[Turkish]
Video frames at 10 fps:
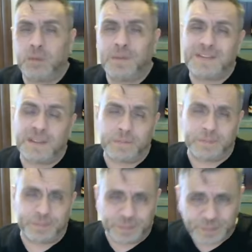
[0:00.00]
Bu bizim
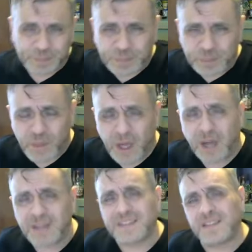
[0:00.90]

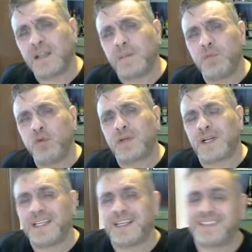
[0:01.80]
aslında büyük
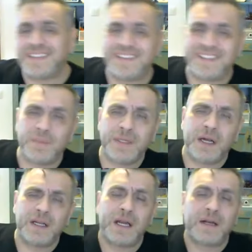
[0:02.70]
ayı sistemiyle
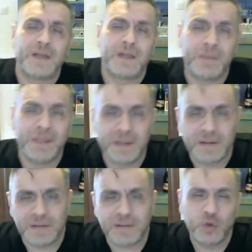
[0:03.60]
alakalı bir
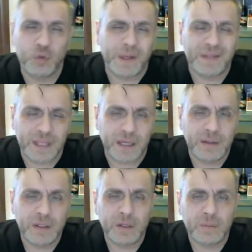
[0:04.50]
yıldız. Tuban da
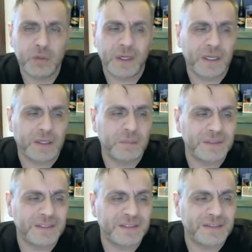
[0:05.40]
buna yakın
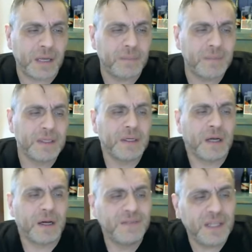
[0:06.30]
bir sistem.
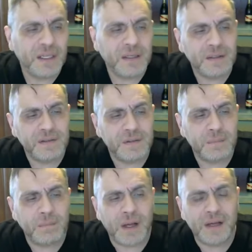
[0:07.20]
Hazine Yıldızı
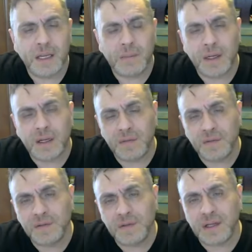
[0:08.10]
Maliye
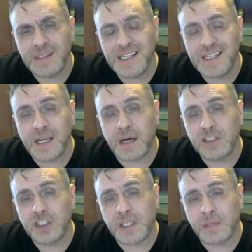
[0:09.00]
Bakanlığı'ndan yeni
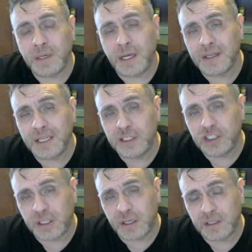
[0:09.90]
açıklamalar
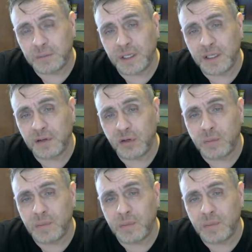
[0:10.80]
gelecek anlamına geliyor.